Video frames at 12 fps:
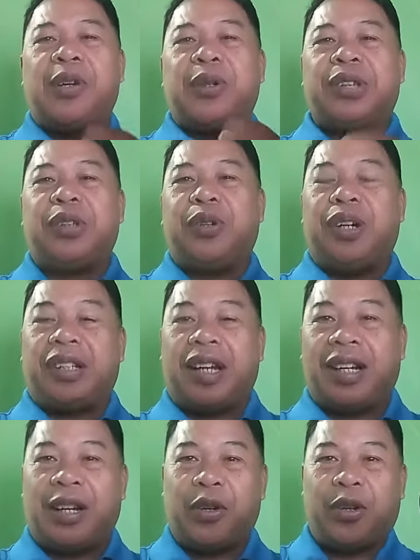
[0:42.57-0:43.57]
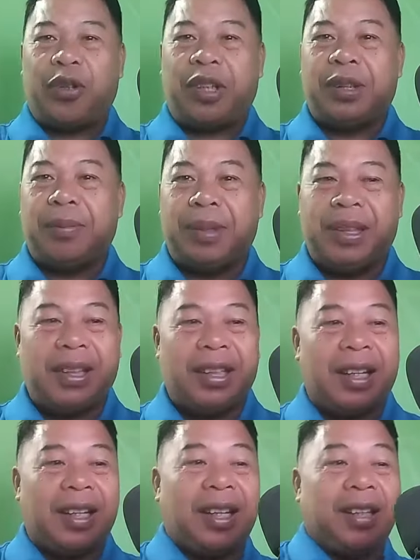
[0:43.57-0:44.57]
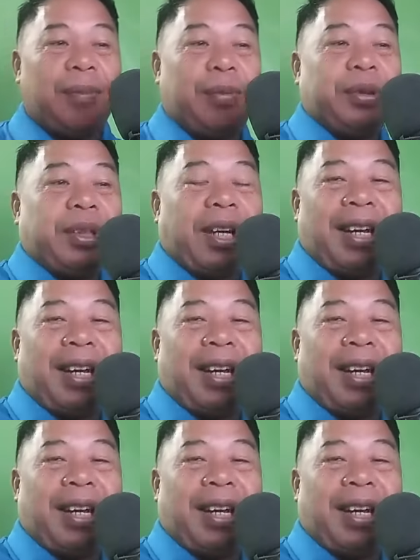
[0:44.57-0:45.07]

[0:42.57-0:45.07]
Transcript: ayusin ko lang talaga yung ano kasi birthday talaga ni Boss eh.